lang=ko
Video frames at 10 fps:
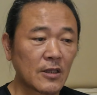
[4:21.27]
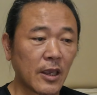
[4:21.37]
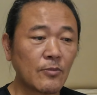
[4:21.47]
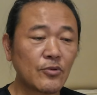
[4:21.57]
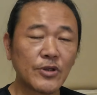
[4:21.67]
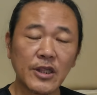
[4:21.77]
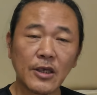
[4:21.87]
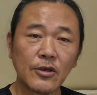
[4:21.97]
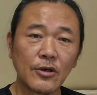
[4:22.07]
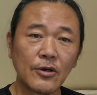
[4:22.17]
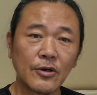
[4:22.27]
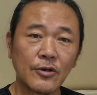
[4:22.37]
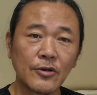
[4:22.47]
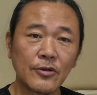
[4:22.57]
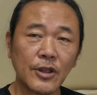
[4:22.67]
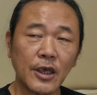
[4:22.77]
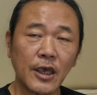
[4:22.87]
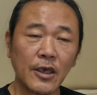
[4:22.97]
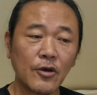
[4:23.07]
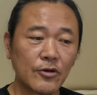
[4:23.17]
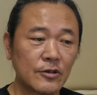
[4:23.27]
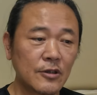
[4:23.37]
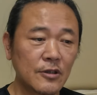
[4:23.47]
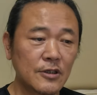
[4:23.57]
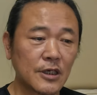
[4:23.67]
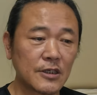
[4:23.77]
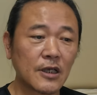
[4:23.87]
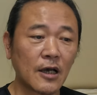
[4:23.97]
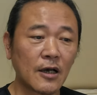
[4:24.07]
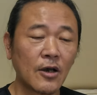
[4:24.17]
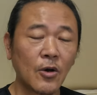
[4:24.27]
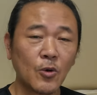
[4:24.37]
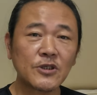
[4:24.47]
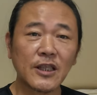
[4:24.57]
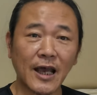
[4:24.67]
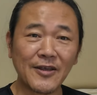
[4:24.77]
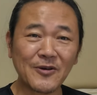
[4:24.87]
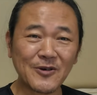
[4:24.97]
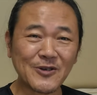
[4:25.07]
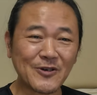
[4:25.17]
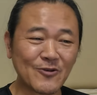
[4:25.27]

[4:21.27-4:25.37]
대부분의 사건의 해결은 이제 이상 혼자 다 하는 거죠.